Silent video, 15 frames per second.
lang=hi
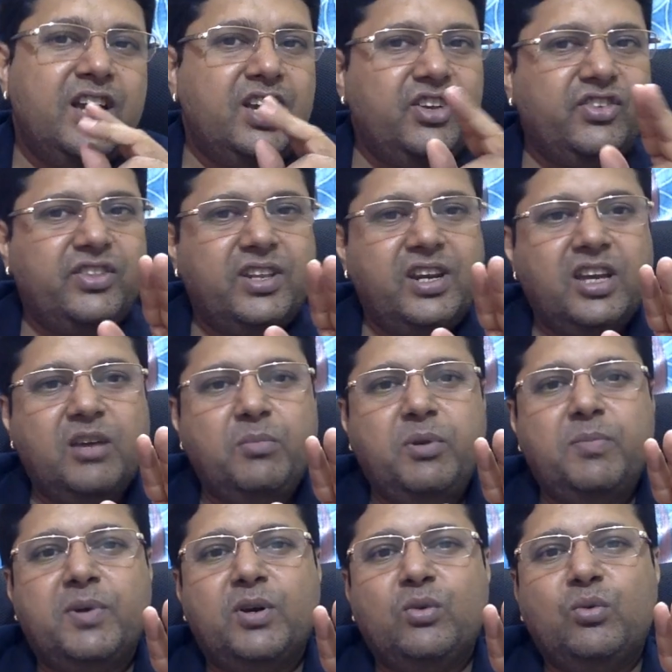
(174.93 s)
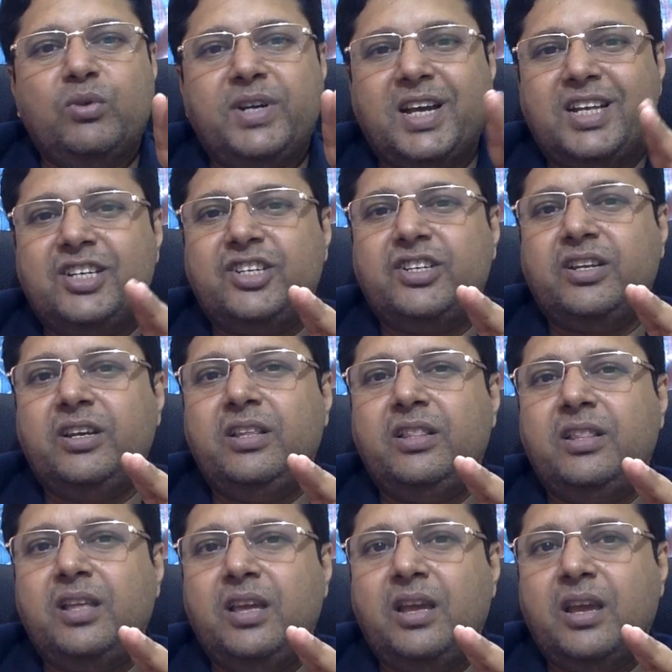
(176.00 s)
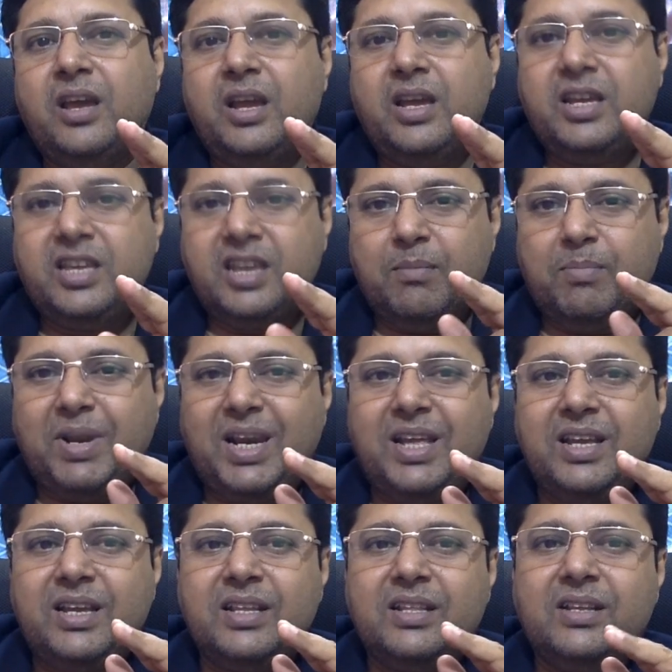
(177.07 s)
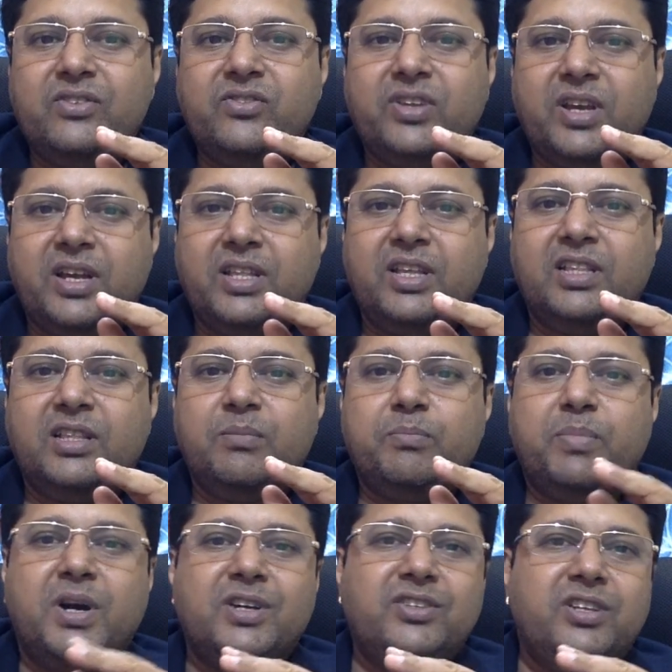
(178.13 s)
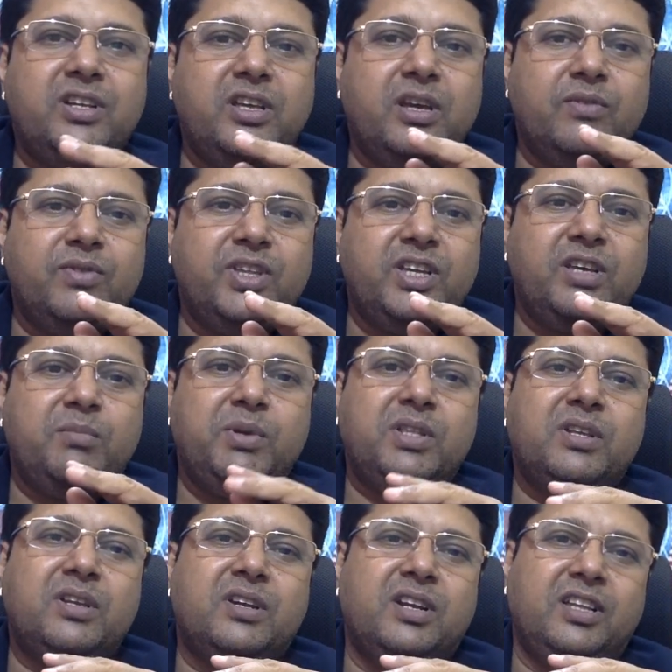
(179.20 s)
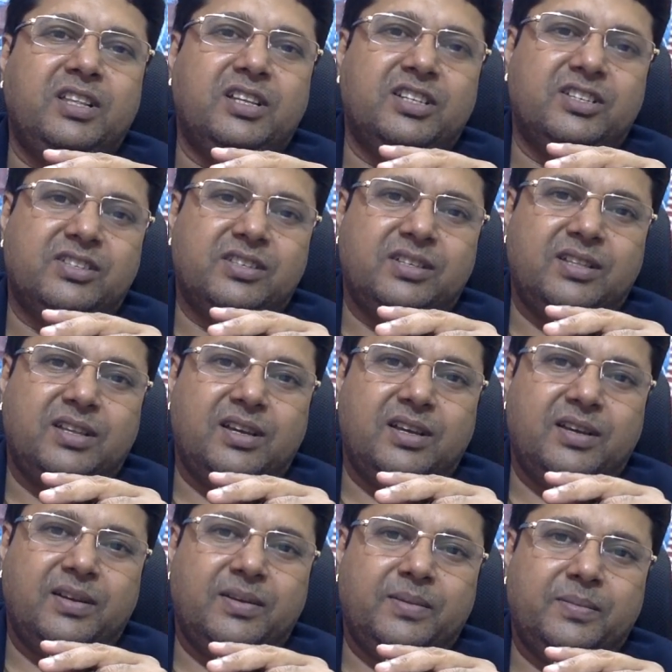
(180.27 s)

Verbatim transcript: इस तरह के बीमा को गैजेट खरीदने या बिलिंग के दिन से अधिकतम पाँच दिन की अवधि के भीतर खरीदा जा सकता है